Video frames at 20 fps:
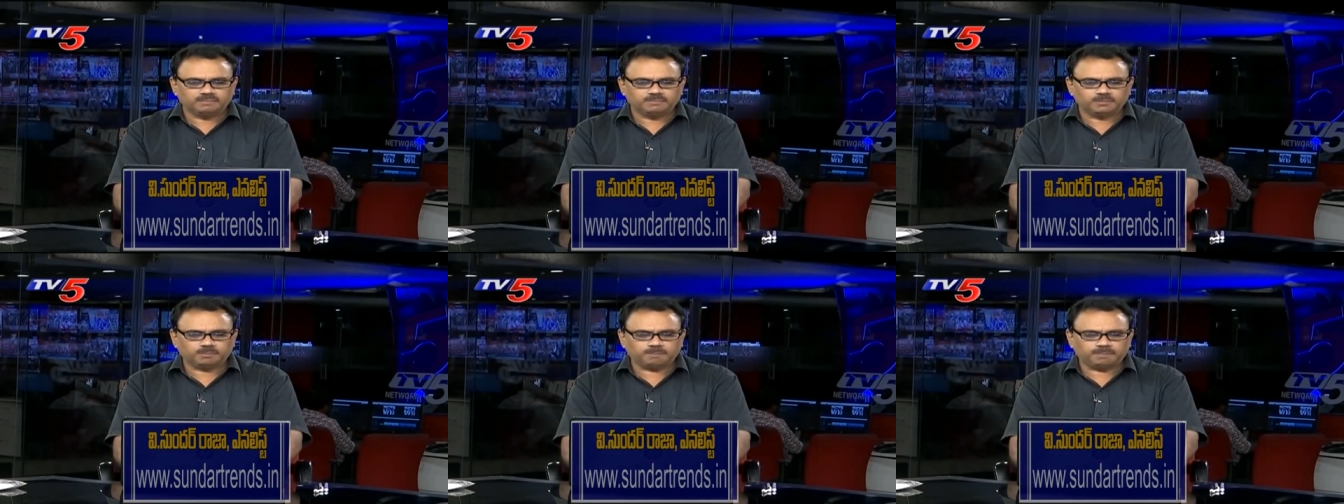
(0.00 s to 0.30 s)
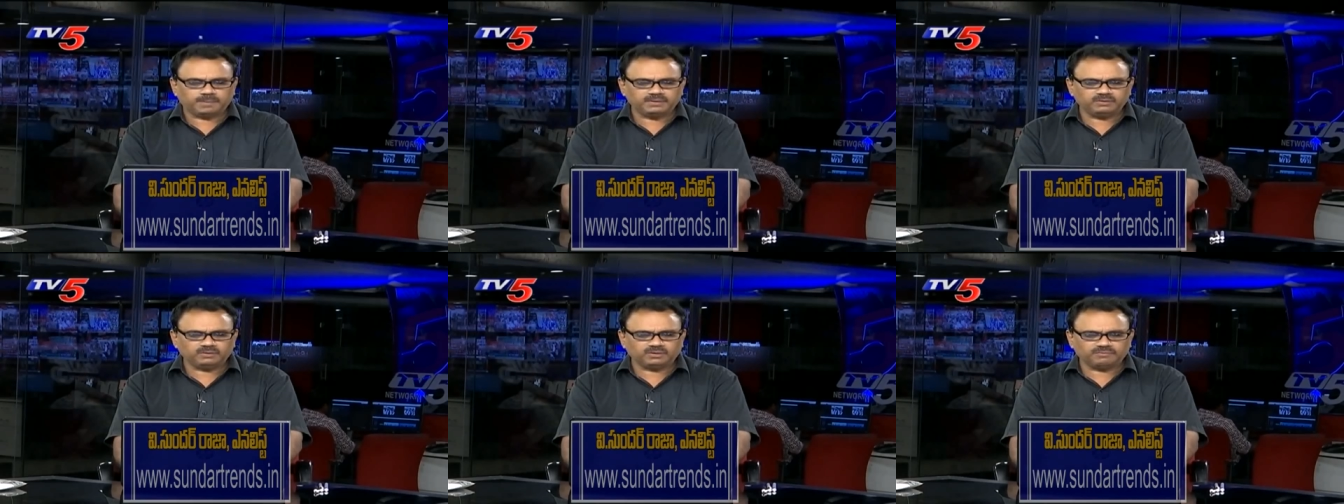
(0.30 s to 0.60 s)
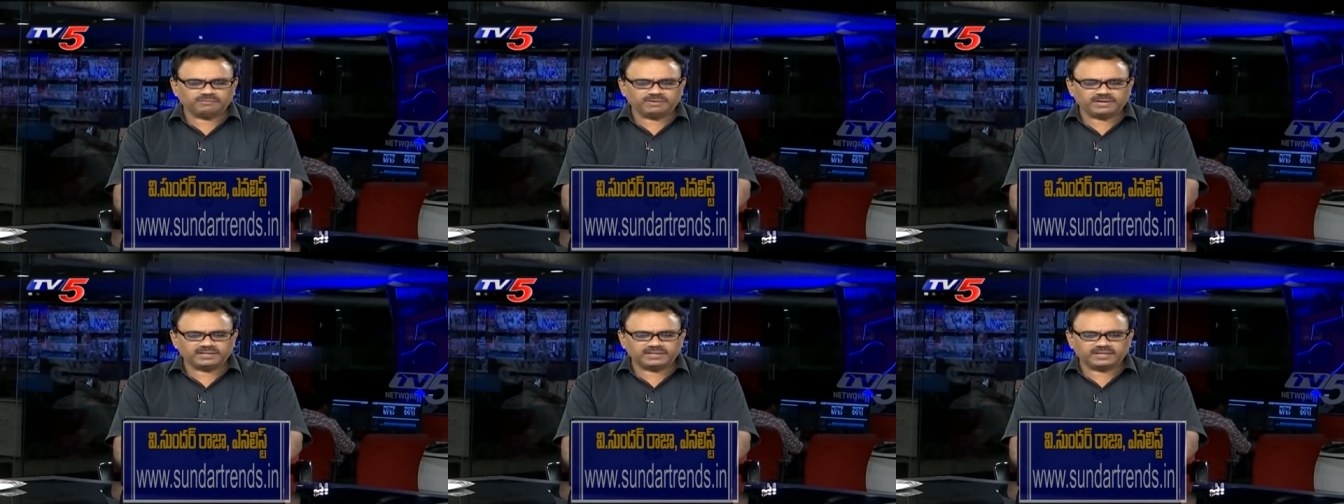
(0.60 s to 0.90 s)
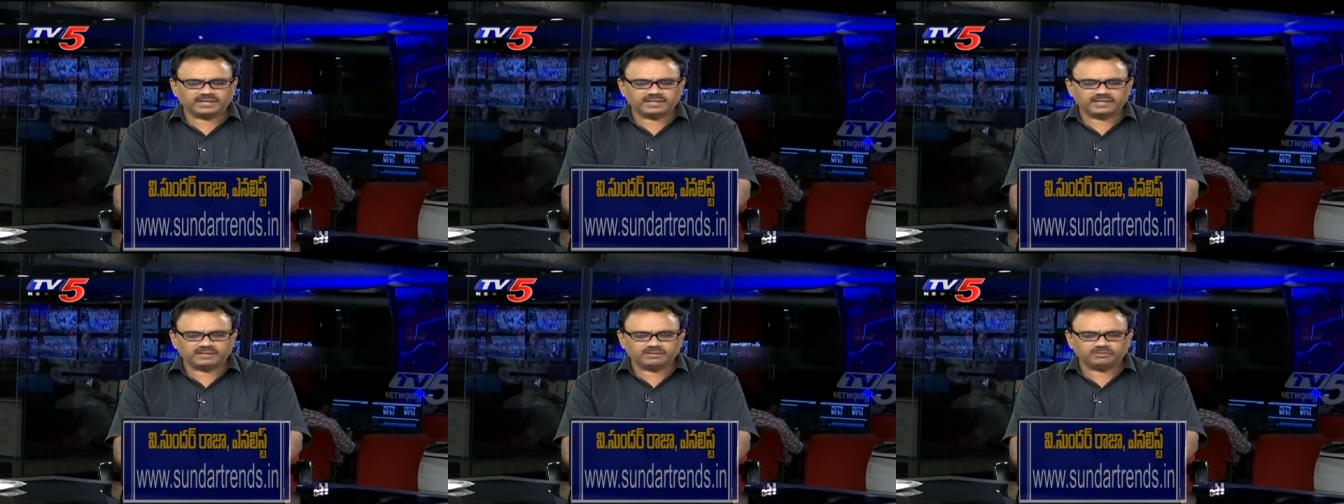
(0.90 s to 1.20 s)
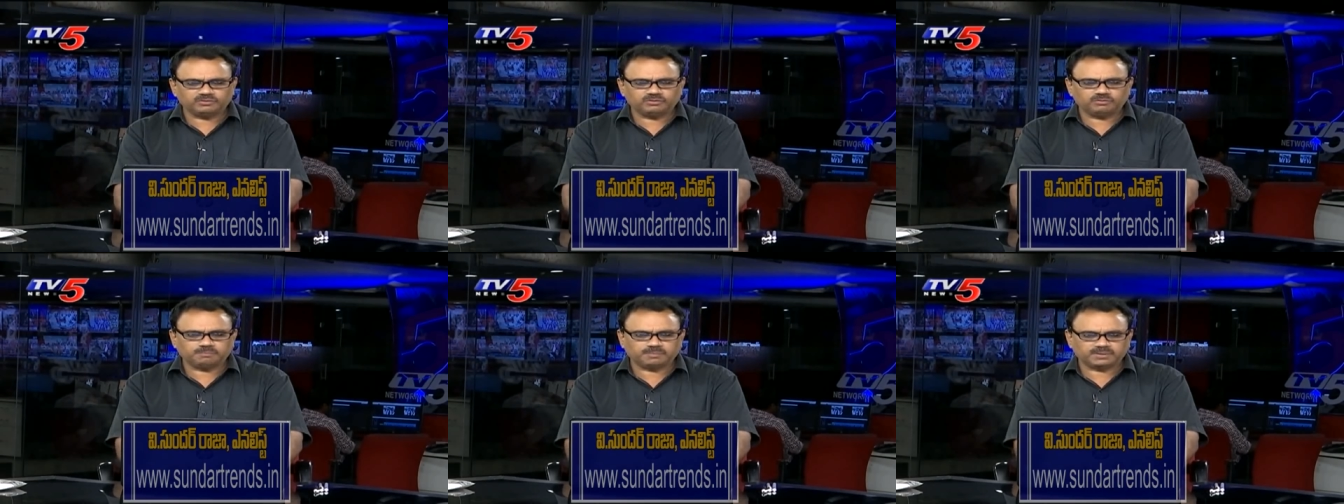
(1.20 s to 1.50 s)
ముప్పై ఒక్క వేల దగ్గర
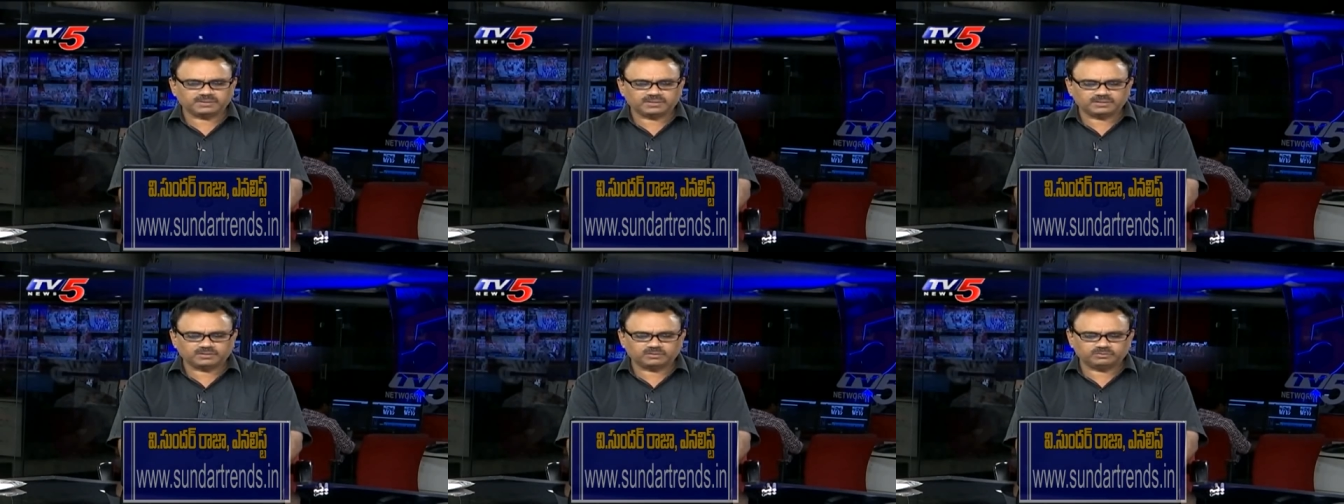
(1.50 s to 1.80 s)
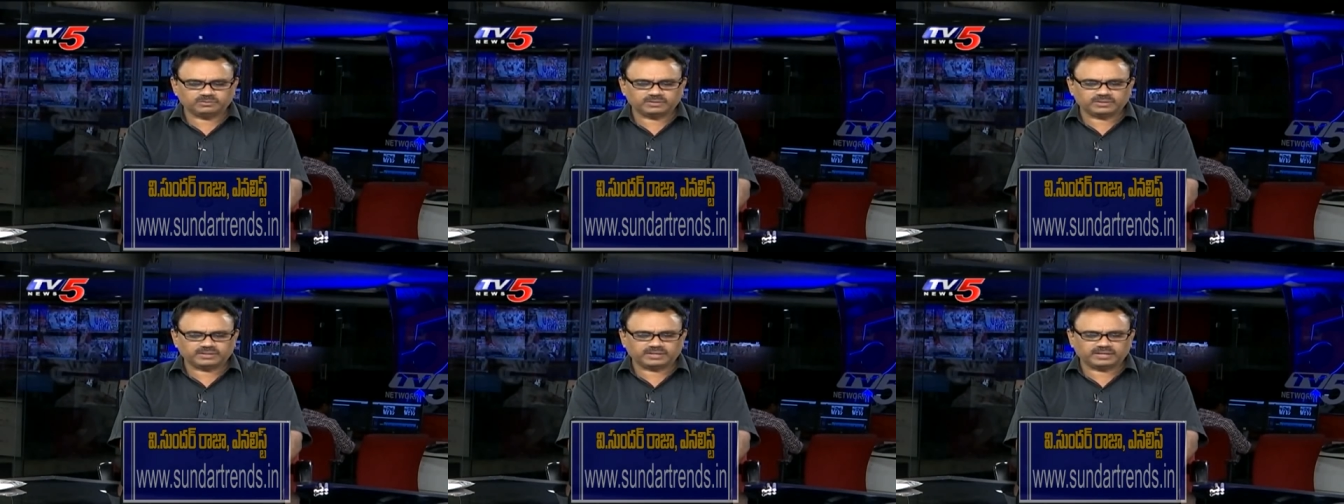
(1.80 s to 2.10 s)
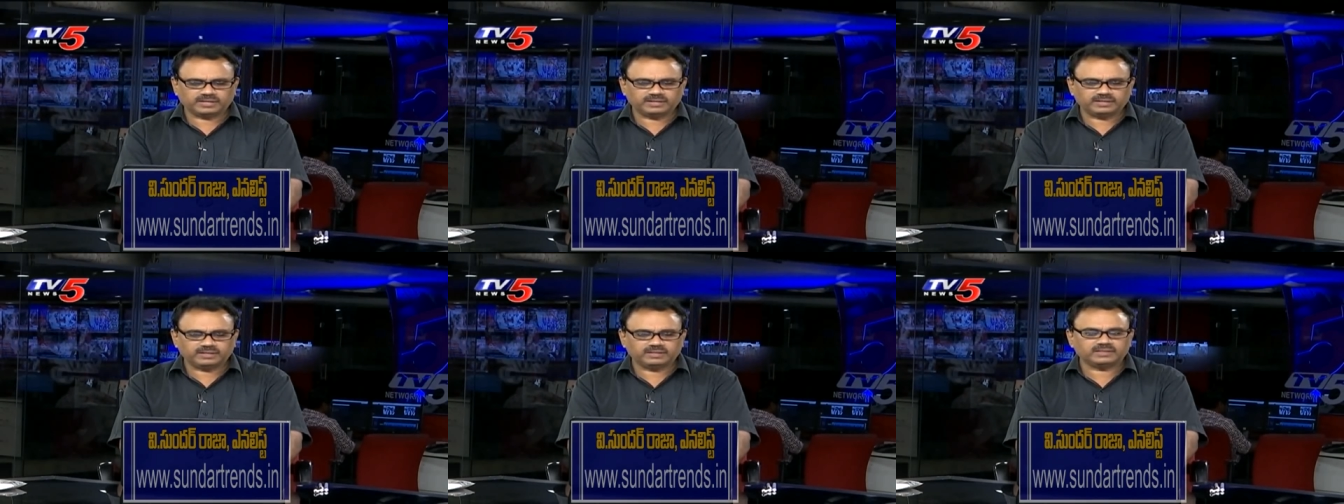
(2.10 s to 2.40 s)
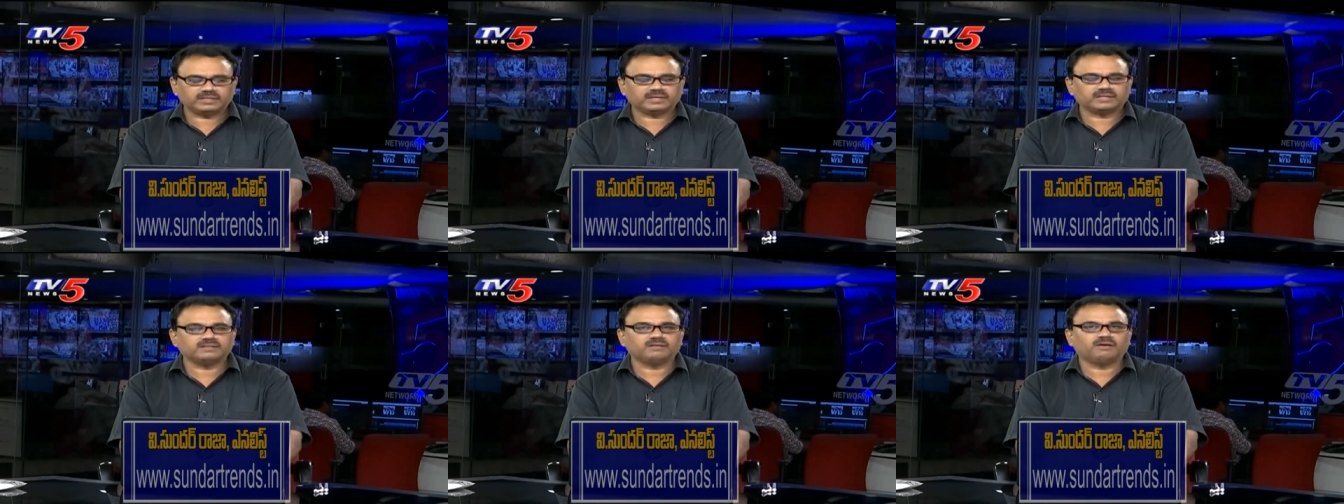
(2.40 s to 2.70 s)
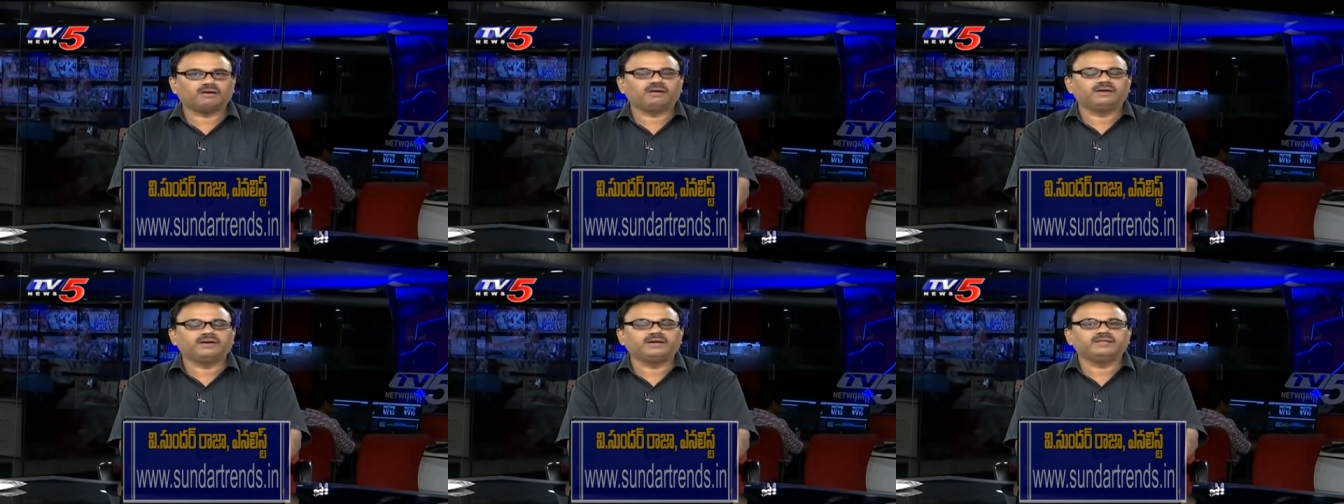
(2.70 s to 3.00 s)
ఎందుకు మద్దతు ఉందంటే
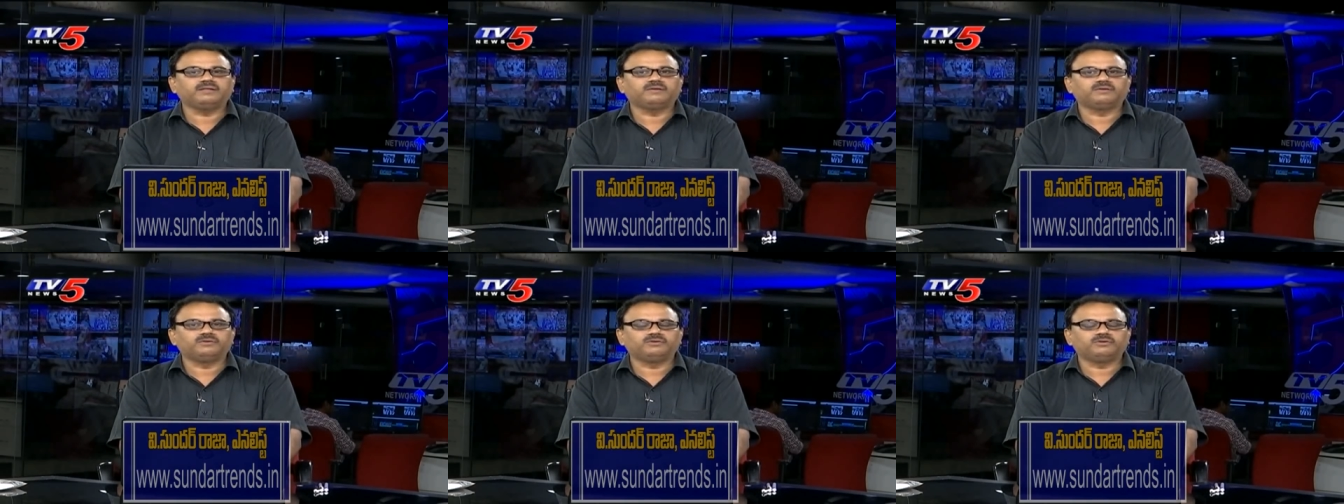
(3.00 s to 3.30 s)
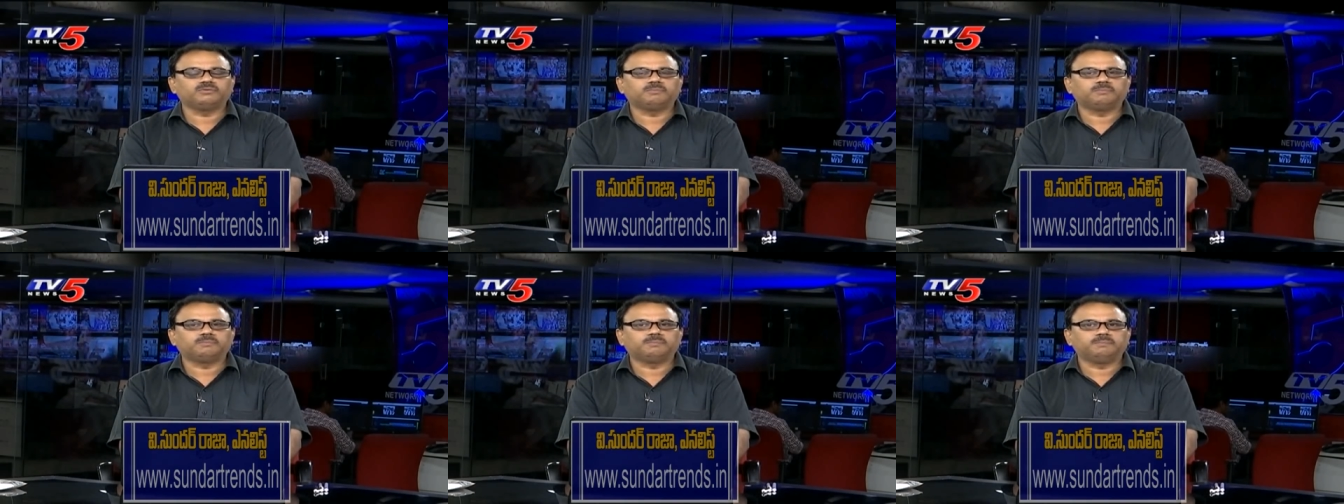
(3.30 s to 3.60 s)
ఇంతకన్నా ఆల్రెడీ రెండు